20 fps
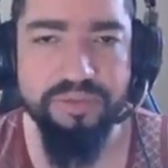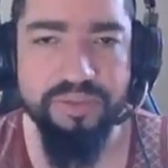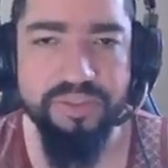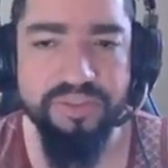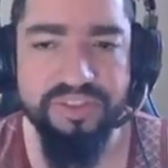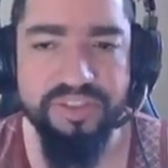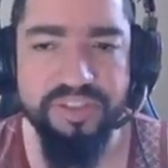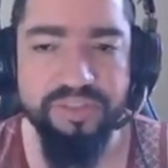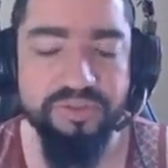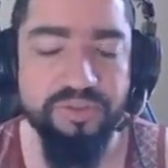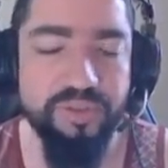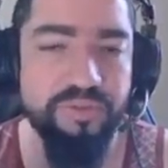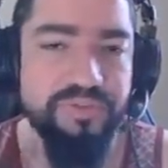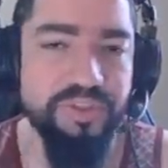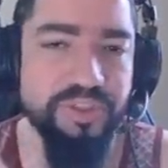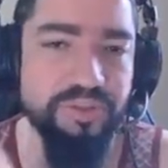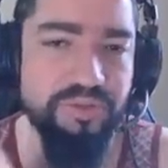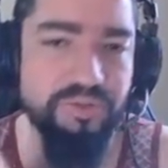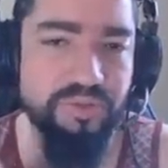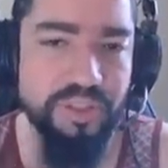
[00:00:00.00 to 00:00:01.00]
do Oxeus no
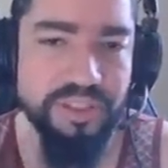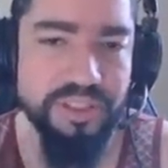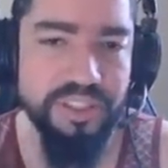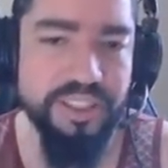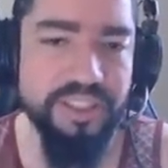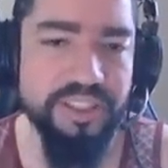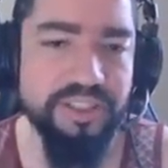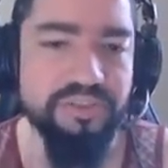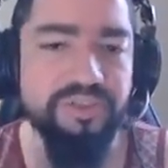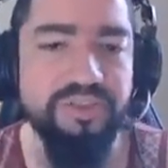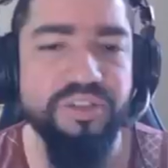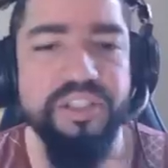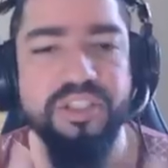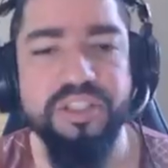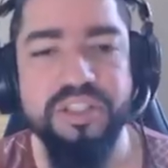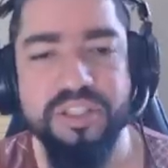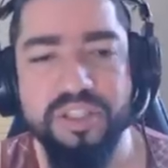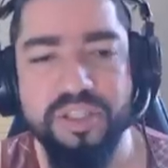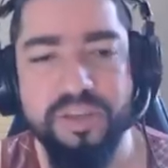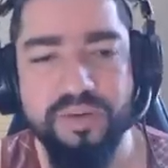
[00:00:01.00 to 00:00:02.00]
vídeo do Oneiros,
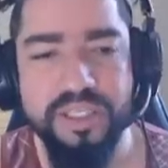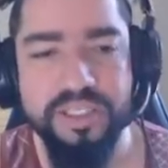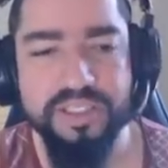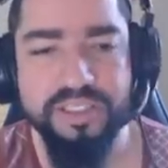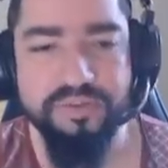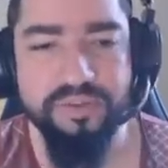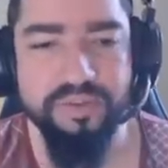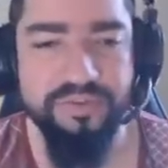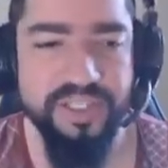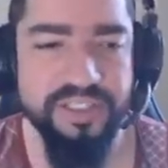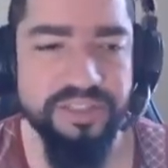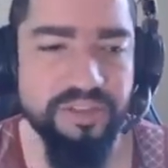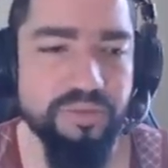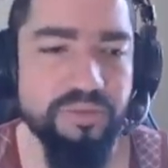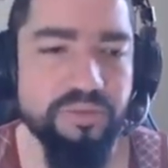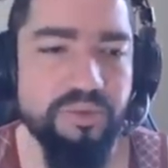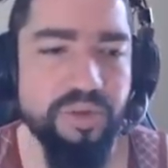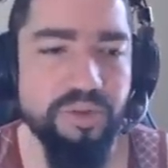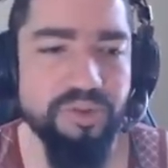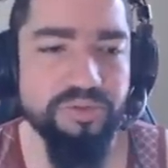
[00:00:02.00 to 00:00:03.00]
eu ainda vou fazer
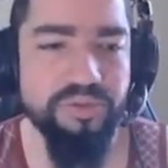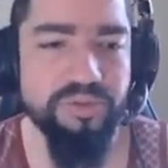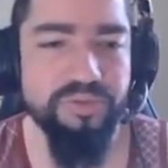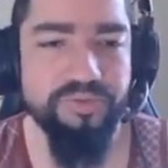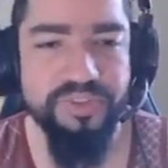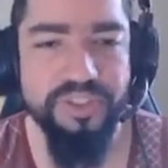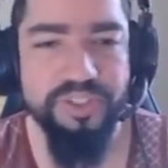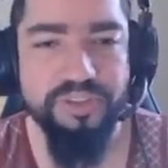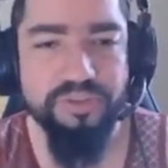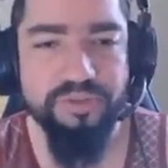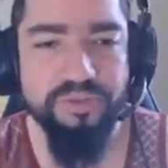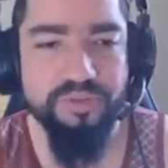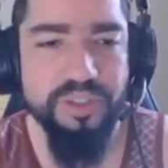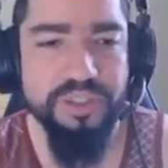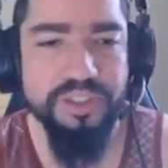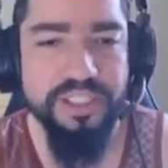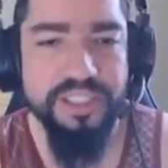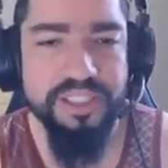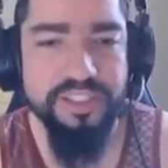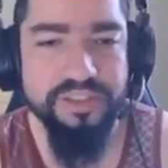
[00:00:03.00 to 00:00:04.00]
um outro vídeo do
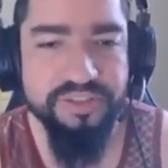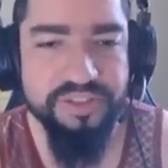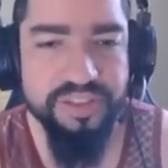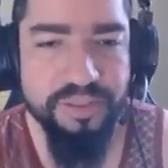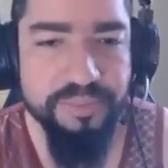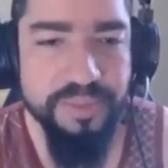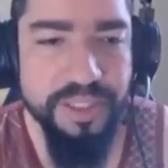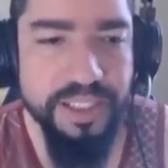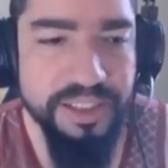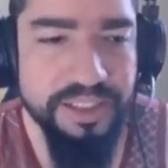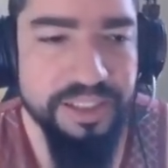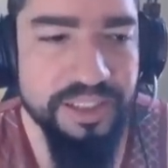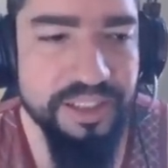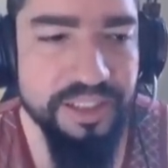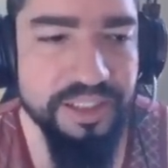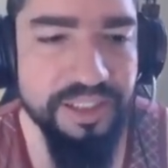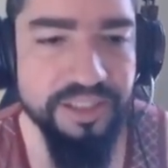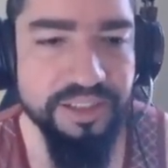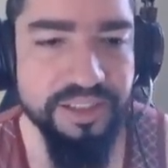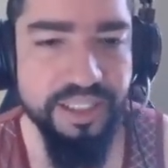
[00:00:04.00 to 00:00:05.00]
Oneiros também,
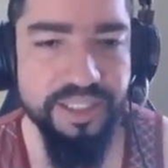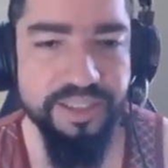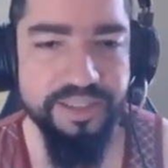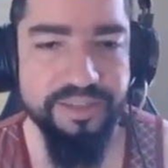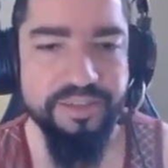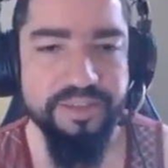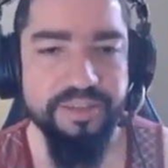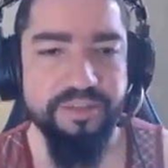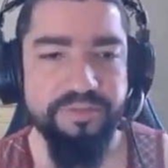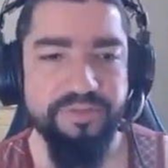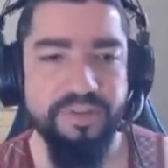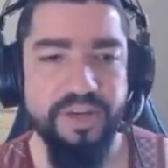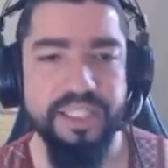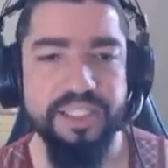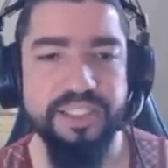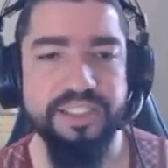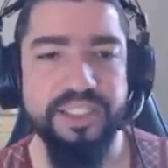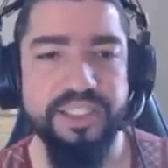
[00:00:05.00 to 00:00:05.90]
né? Falando